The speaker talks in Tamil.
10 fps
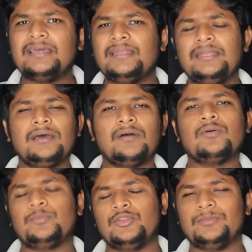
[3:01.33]
ஏன் என்ன ஆக
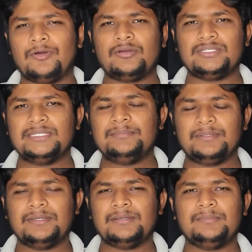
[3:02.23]
போகுது பிளாக் செயின்
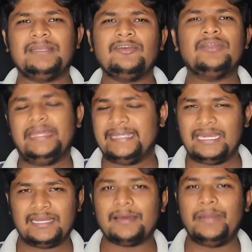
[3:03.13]
பிட்காயின்னா
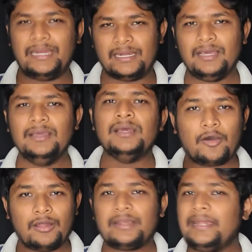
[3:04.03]
என்ன அப்படின்னா
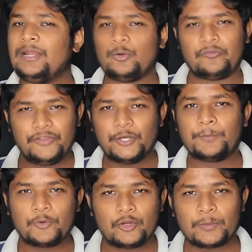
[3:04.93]
ஆல்ரெடி நான் ஒரு வீடியோ
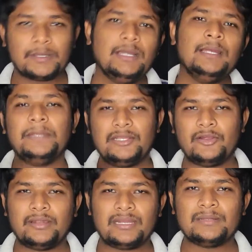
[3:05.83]
போட்டிருப்பேன்
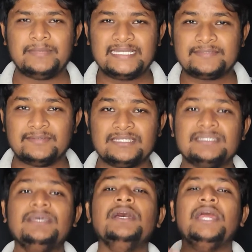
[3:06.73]
பிட்காயின்ற பேஸ்
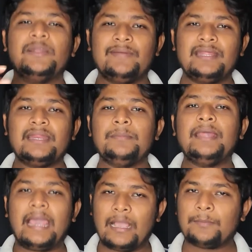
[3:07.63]
வச்சு ட்விட்டர்
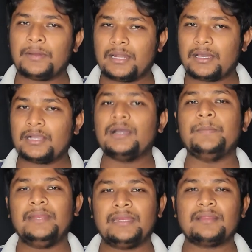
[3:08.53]
எப்படி ஹேக் பண்ணாங்க
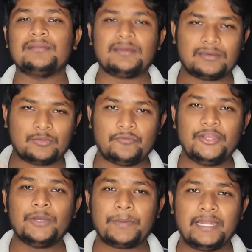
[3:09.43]
அப்படின்றத நான் ஒரு
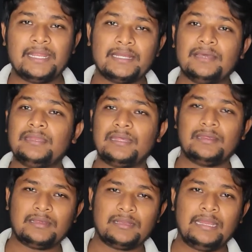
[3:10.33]
வீடியோ பண்ணியிருக்கேன் அது
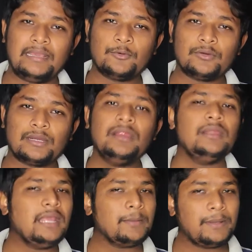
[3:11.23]
நீங்கள் இங்கே லிங்க் கொடுக்குறேன்
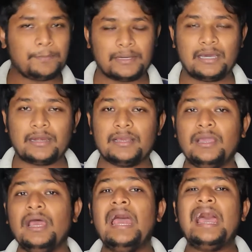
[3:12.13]
நீங்கள் போய் பாருங்கள்